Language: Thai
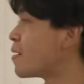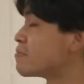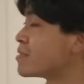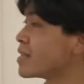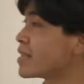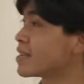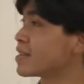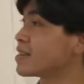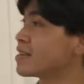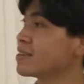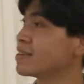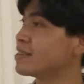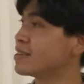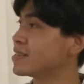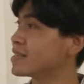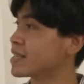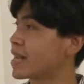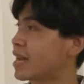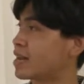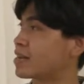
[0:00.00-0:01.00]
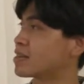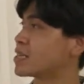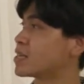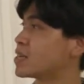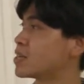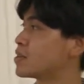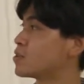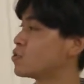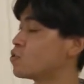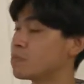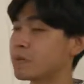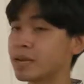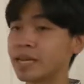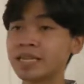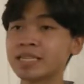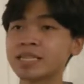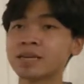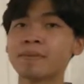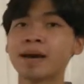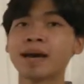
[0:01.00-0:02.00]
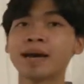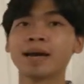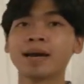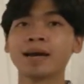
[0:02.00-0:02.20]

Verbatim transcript: วามจริงคือเนี่ยรูปนี้ใช่ไหม